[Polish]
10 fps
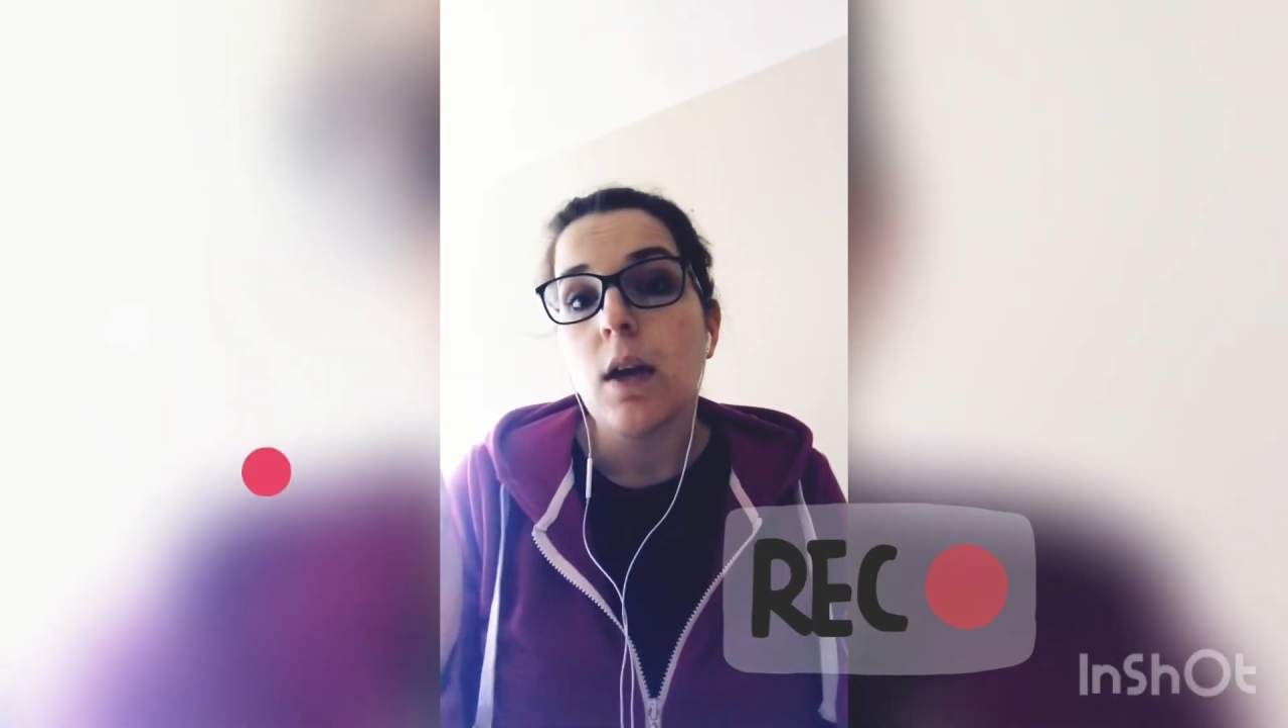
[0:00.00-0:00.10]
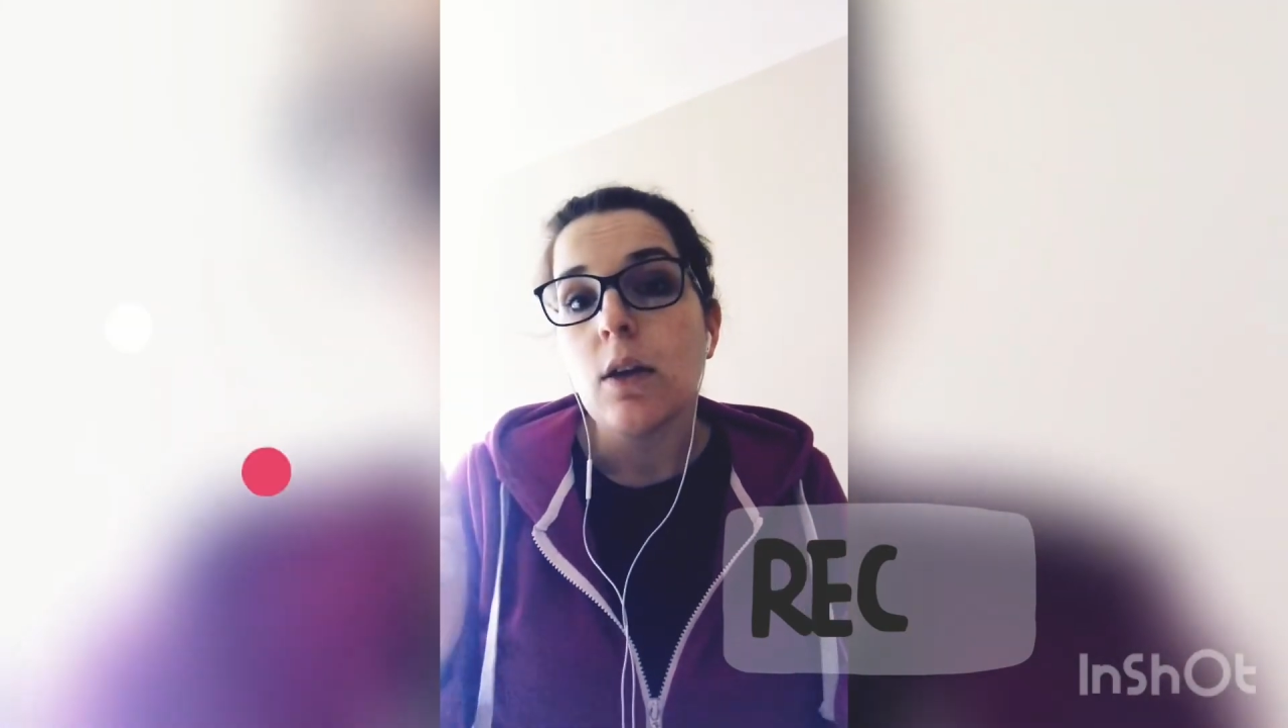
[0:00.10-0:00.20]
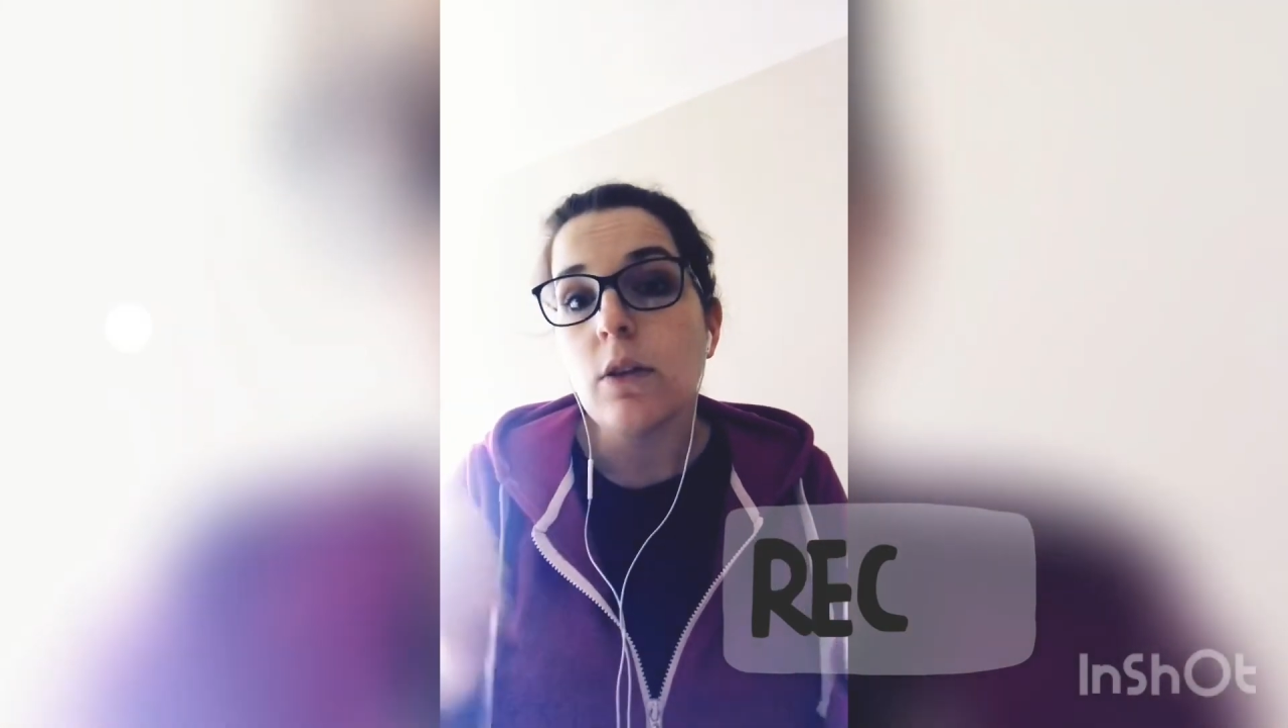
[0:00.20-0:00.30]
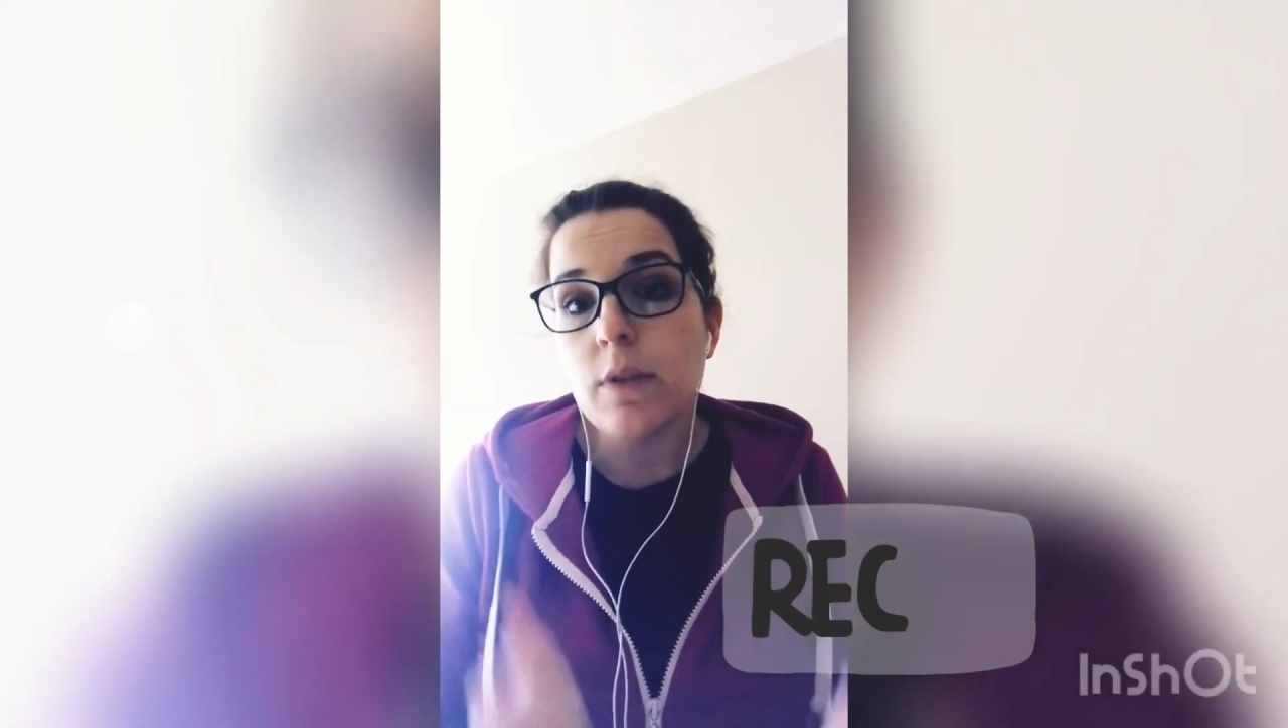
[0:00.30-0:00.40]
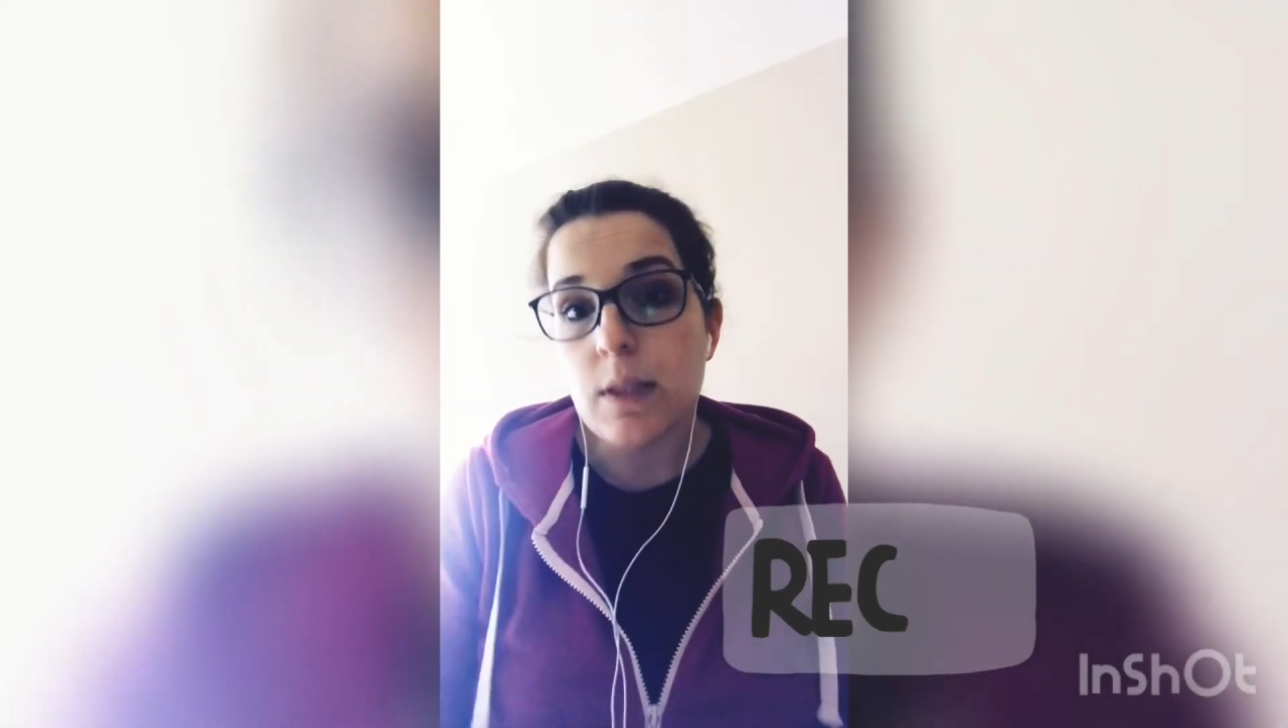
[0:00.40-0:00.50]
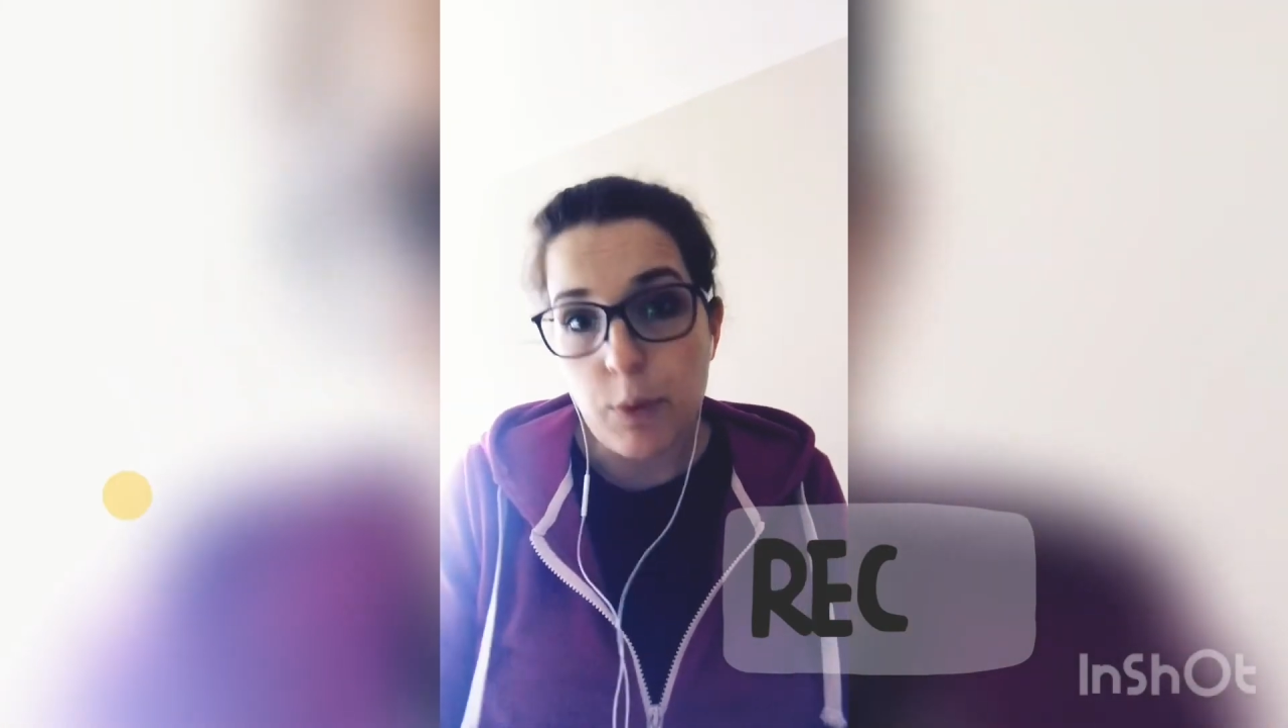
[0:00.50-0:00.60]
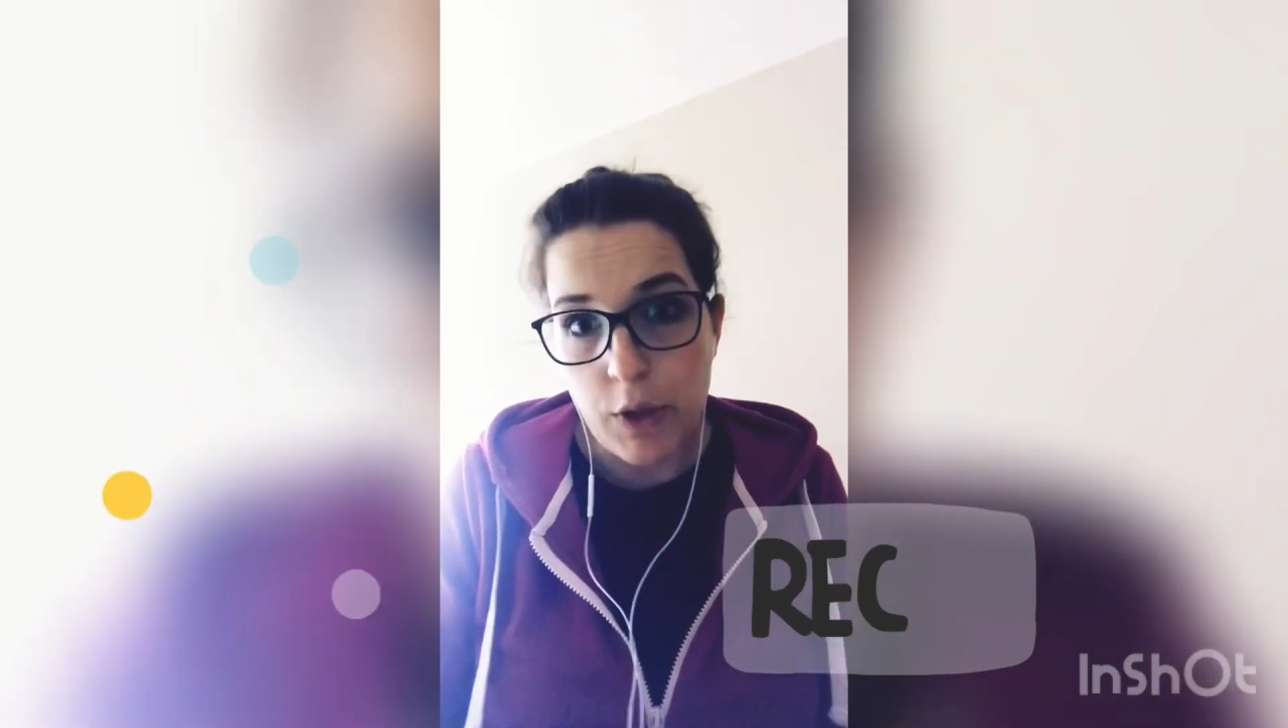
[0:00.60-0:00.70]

No więc moi